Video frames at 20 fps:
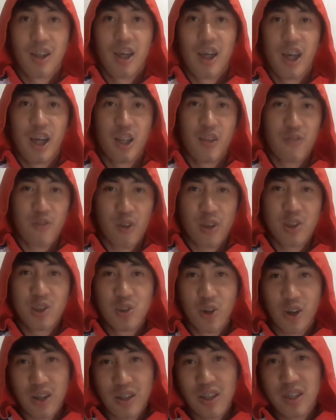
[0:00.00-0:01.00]
And if you
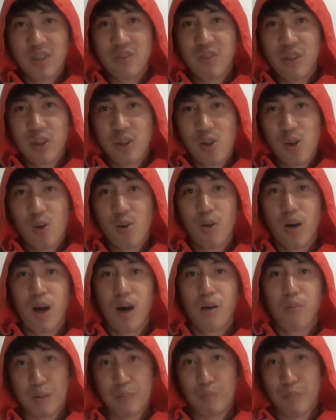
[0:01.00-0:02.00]
enjoyed this video,
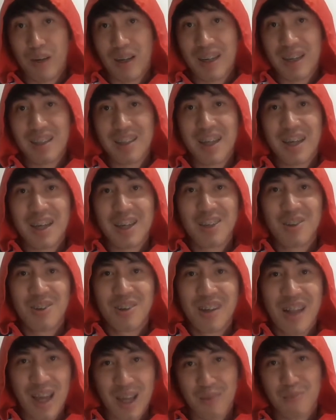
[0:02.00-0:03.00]
uh, paklik na rin yung
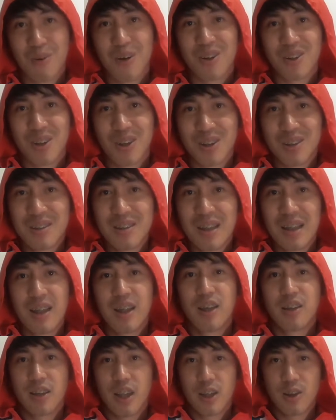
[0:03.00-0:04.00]
like button.
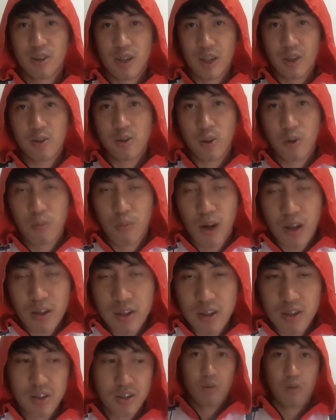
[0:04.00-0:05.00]
Thank you, thank you so
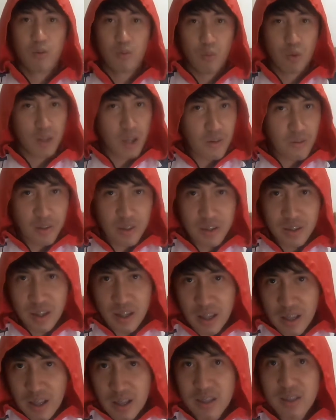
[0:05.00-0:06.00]
much. Whatever it
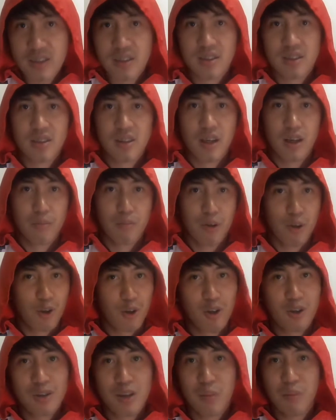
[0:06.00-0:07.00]
takes,
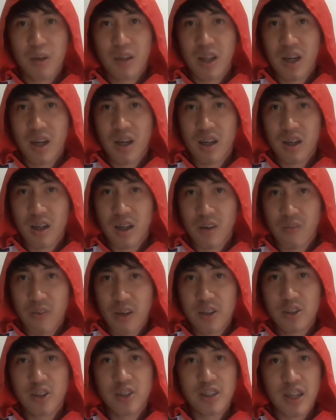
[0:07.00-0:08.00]
manonood kami ng
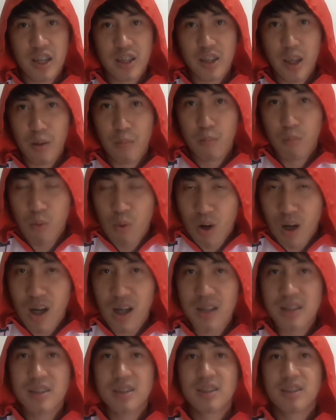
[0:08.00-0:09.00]
Avengers Endgame
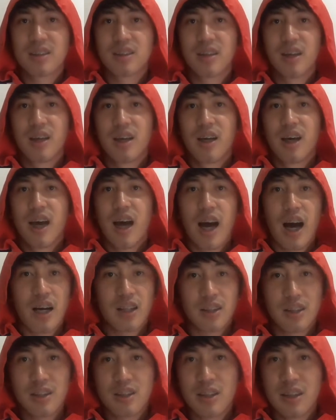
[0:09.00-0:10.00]
bukas
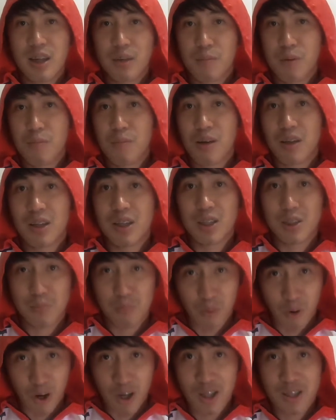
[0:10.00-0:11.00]
at hindi kami
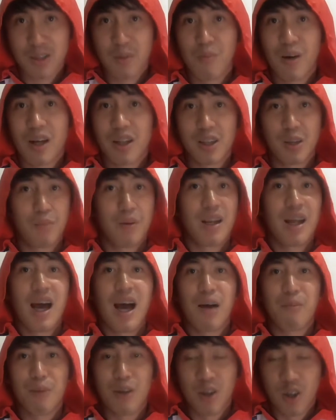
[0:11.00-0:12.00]
mangi-spoil sa mga hindi pa
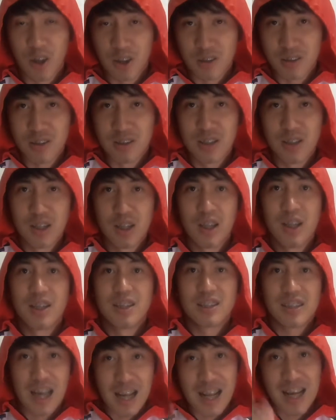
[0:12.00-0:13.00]
nakakapanood.
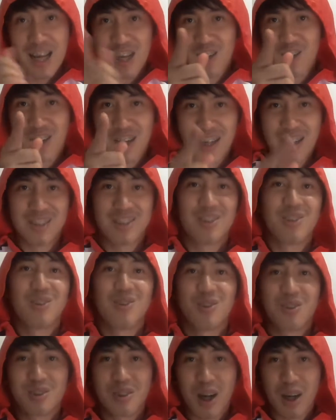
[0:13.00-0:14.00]
Sana kayo rin.
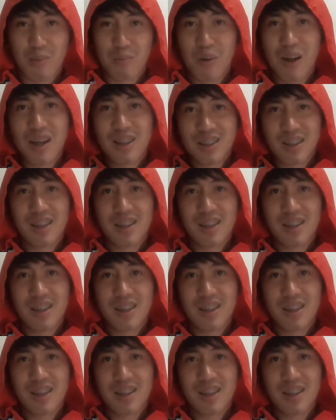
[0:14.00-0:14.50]
So, God bless